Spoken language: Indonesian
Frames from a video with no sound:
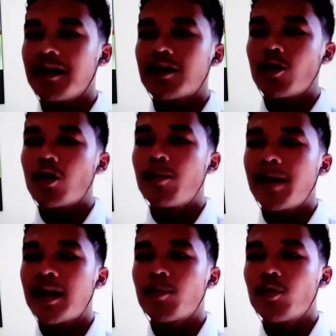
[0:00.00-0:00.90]
0,68
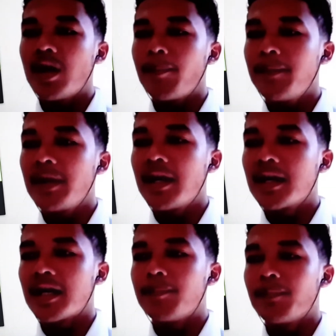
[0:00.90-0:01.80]

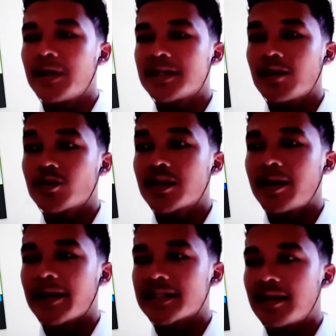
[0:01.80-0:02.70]
mg per 100
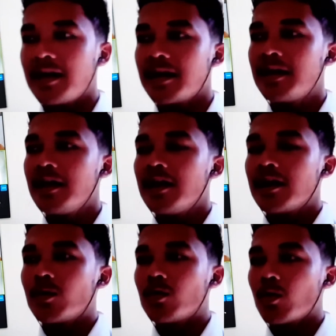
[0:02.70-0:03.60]
gram ekstrak
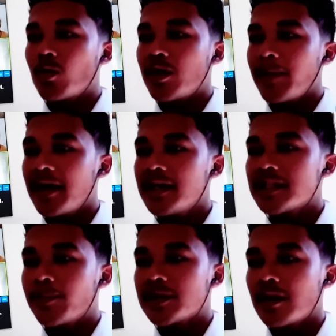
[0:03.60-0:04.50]
untuk kulit
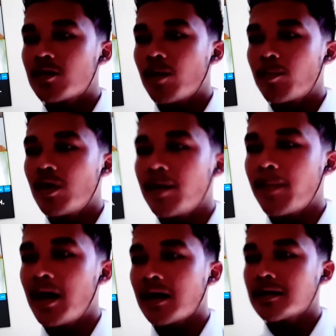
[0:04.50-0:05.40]
manggis sebesar 25
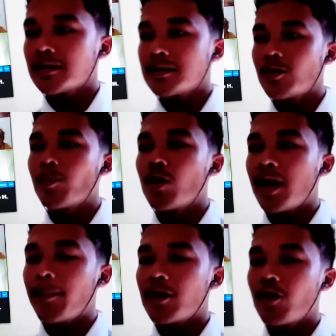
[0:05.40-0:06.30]
28,05
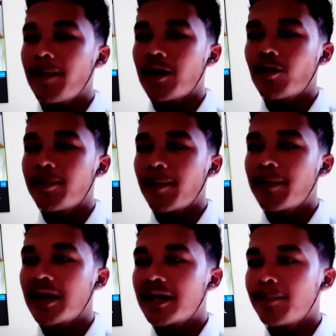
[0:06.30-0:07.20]

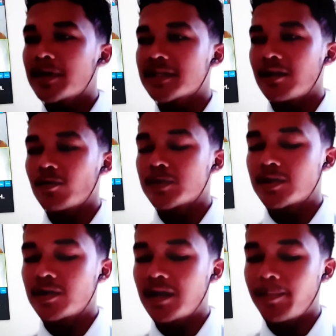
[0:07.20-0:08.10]
mg per 100
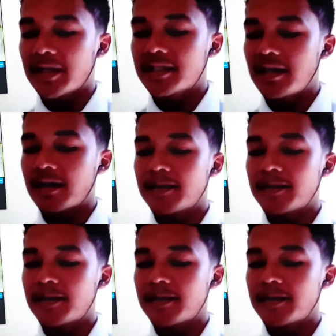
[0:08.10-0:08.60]
gram ekstrak.